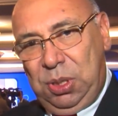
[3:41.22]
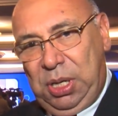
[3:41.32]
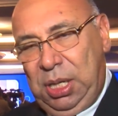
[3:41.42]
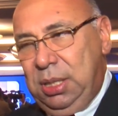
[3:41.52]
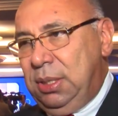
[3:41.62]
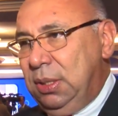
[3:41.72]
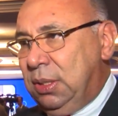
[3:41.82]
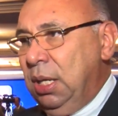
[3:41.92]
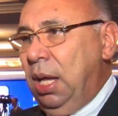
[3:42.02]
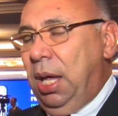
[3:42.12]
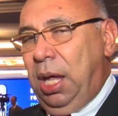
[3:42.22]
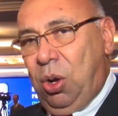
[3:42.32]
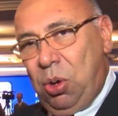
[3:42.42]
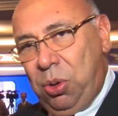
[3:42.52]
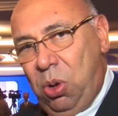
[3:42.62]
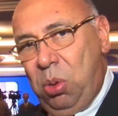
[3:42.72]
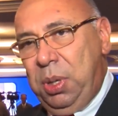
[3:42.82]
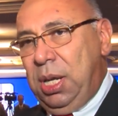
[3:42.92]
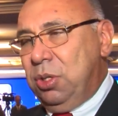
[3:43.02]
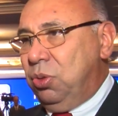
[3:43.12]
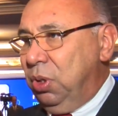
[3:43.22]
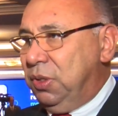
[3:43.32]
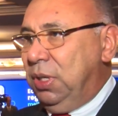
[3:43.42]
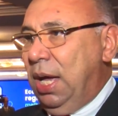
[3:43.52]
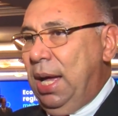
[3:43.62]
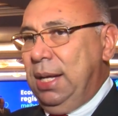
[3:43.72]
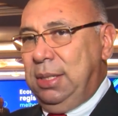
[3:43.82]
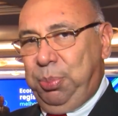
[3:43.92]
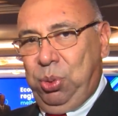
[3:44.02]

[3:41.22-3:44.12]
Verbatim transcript: crises econômicas, sociais e